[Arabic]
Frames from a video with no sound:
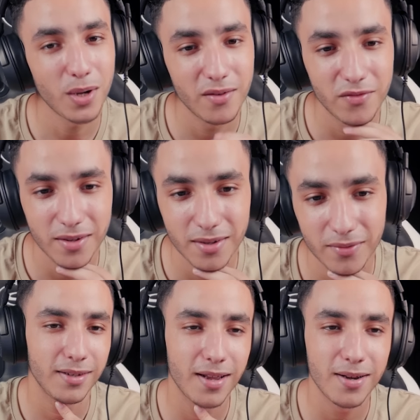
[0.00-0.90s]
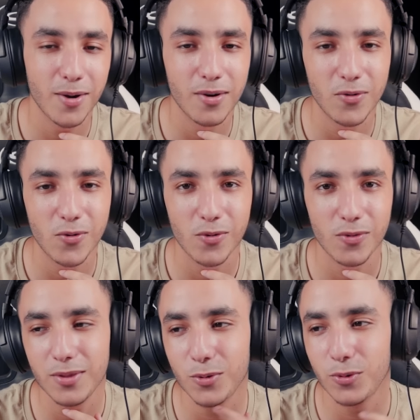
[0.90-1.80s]
بقى فيا لانه
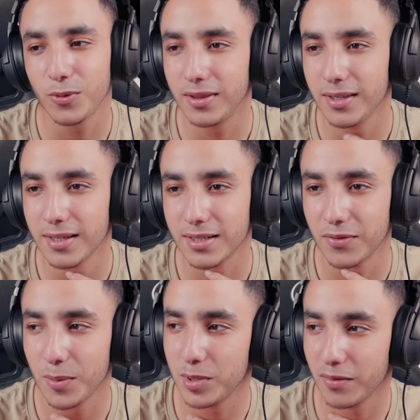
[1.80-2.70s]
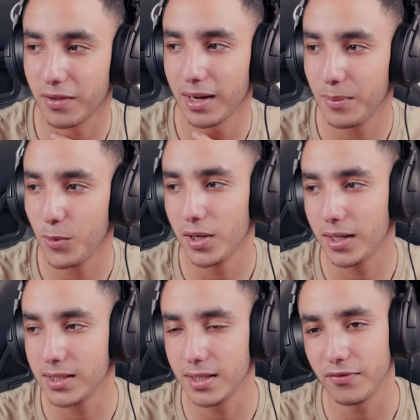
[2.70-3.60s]
عنده دوك الديسك فهمتي فريمون الا
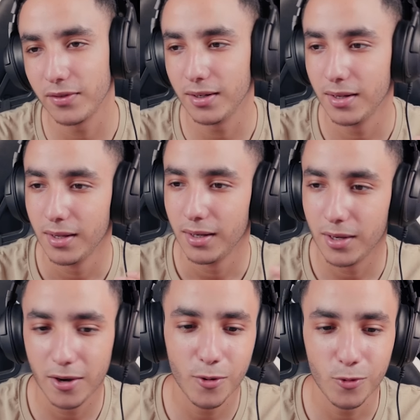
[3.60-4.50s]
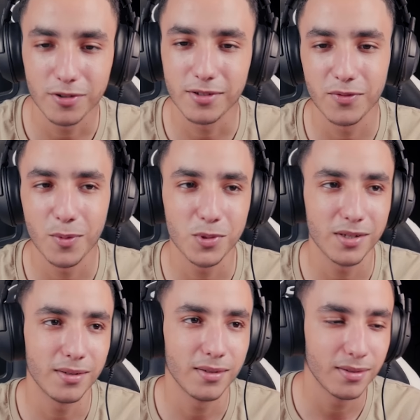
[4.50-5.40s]
كنتي في اللوس فهمتي